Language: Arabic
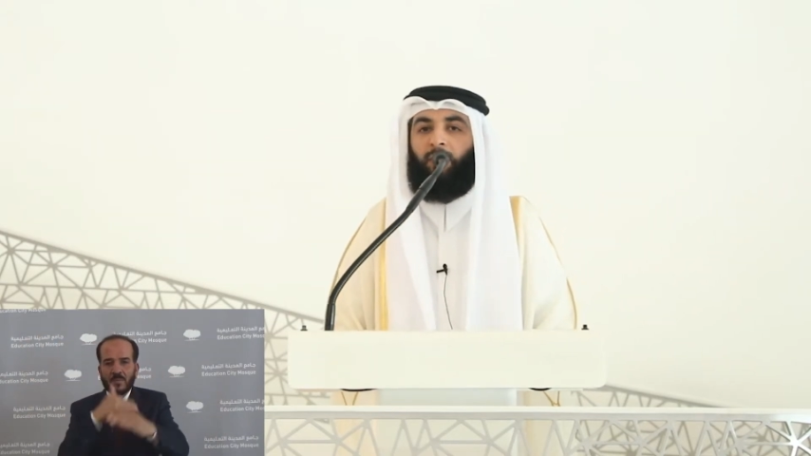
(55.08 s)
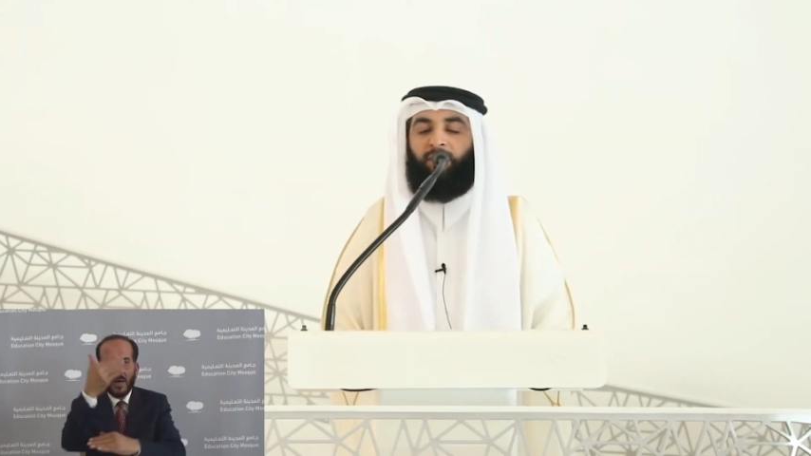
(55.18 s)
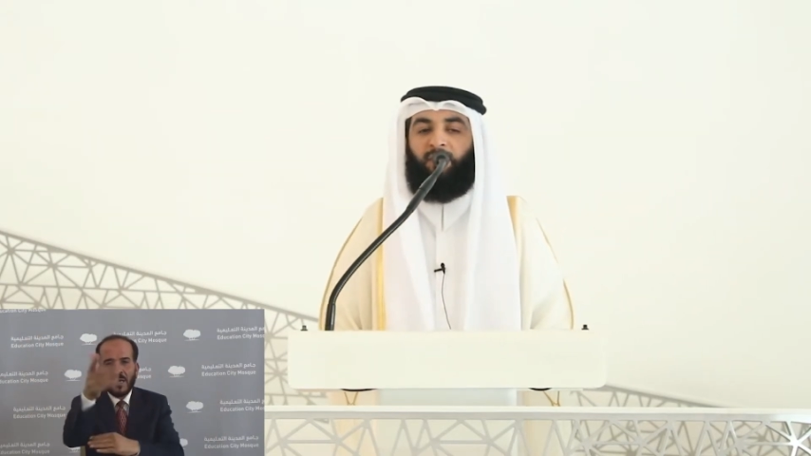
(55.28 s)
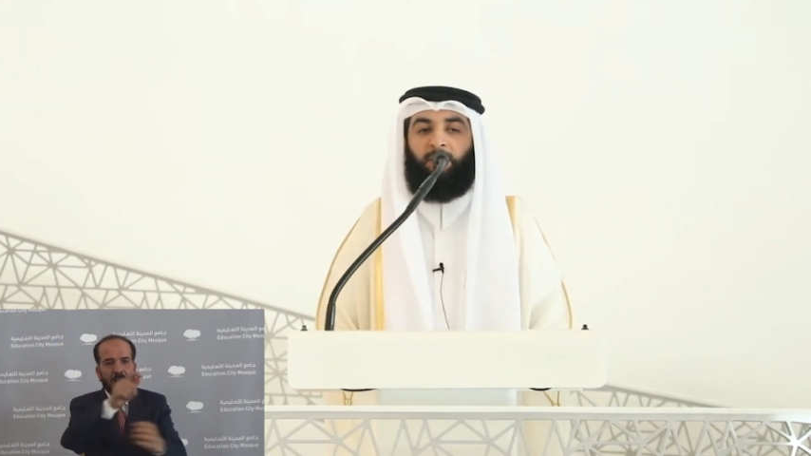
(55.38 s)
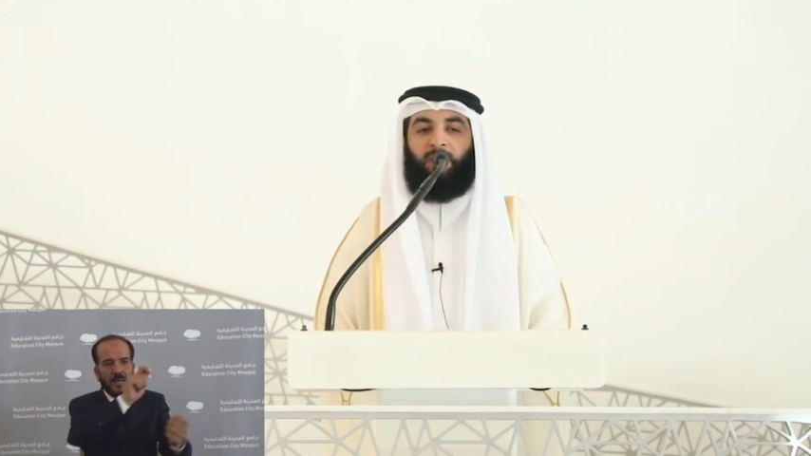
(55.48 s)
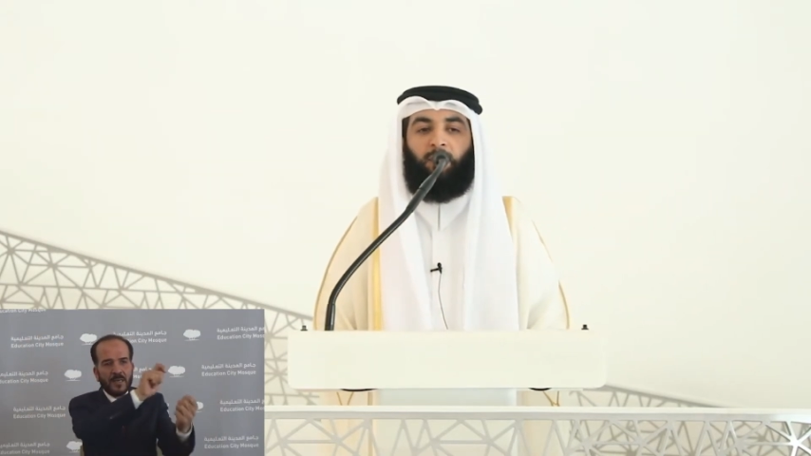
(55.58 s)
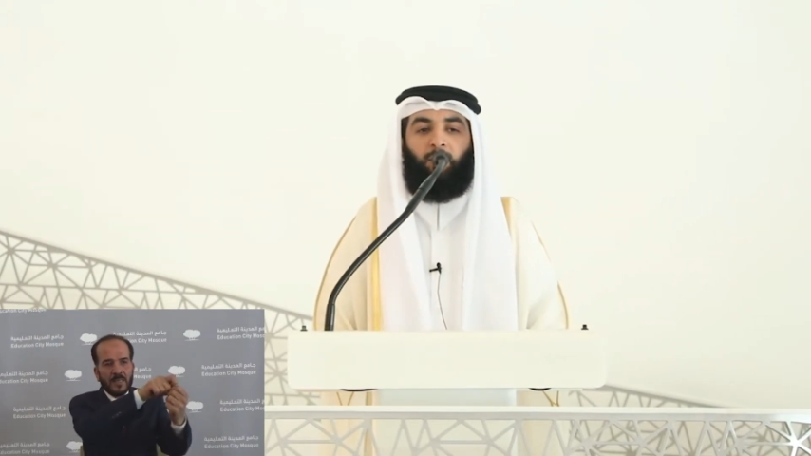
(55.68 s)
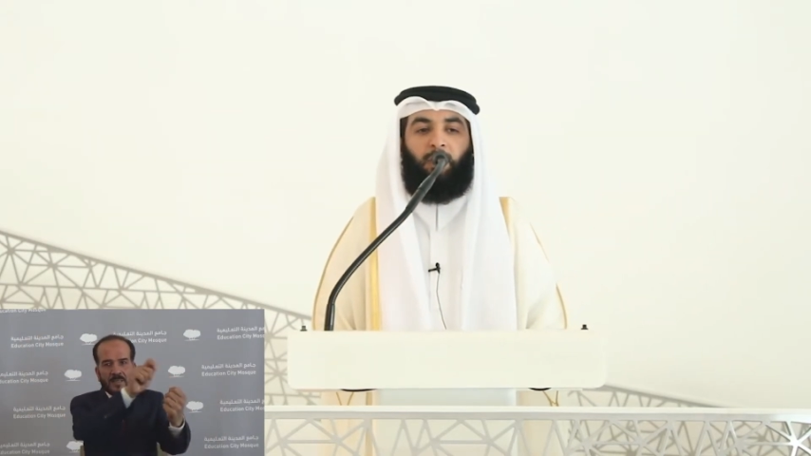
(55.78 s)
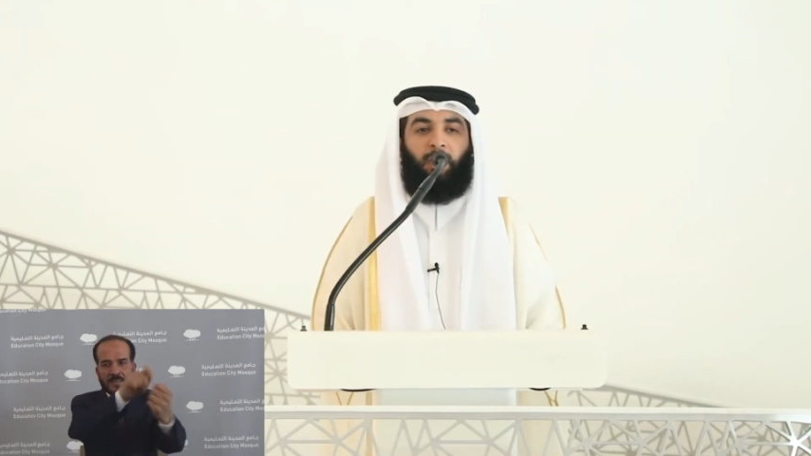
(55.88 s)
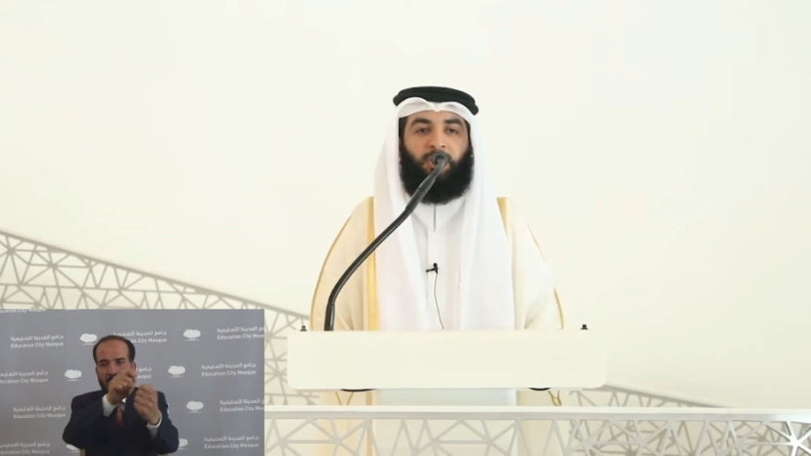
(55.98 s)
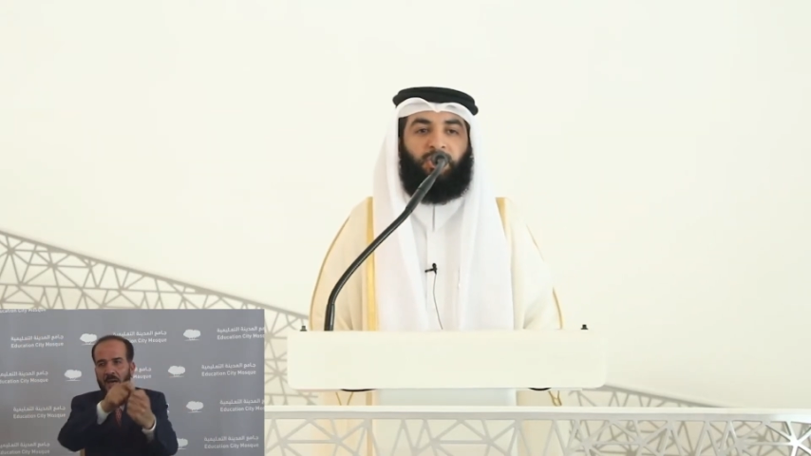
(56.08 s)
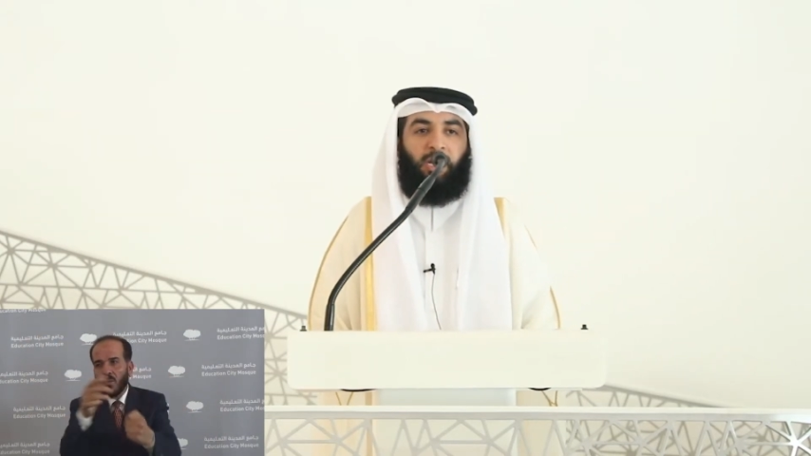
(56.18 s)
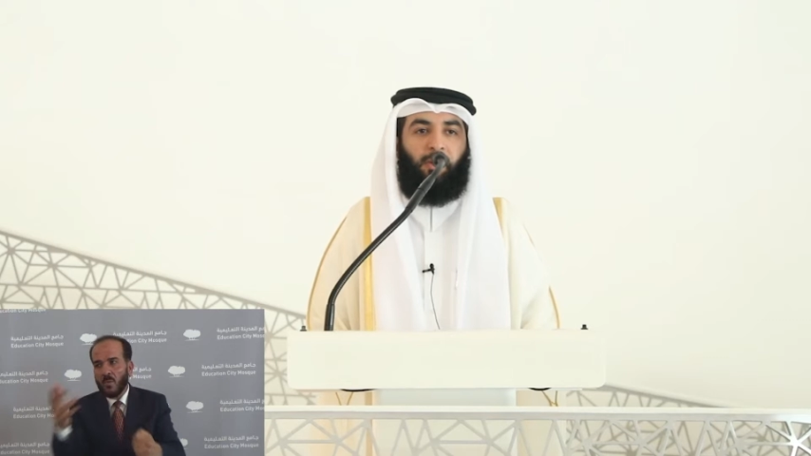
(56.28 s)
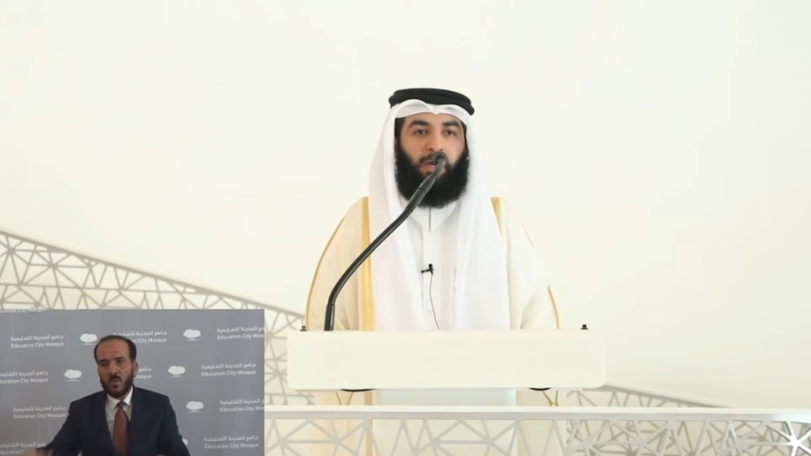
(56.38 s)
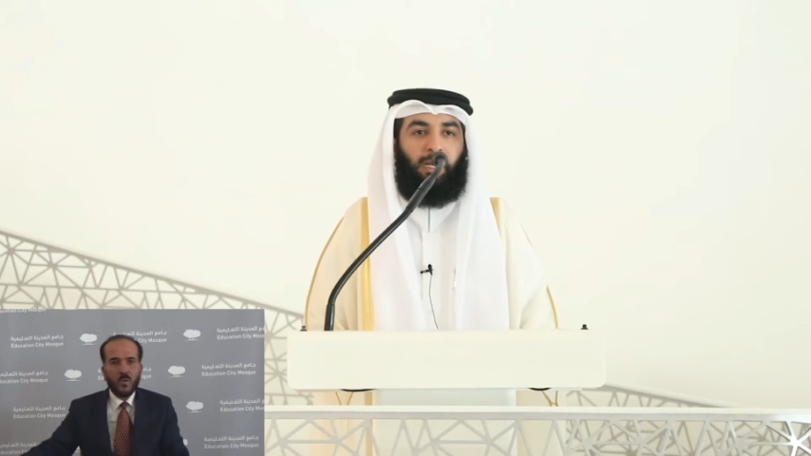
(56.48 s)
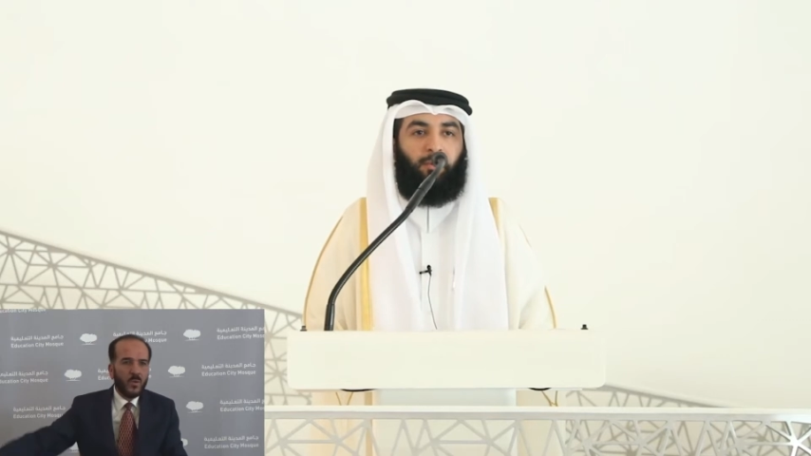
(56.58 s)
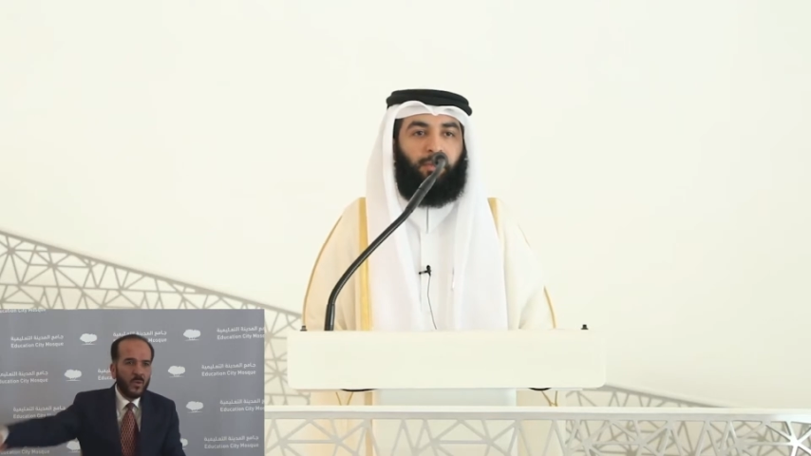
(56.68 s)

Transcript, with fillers: ونفسي بتقوى الله جل وعلا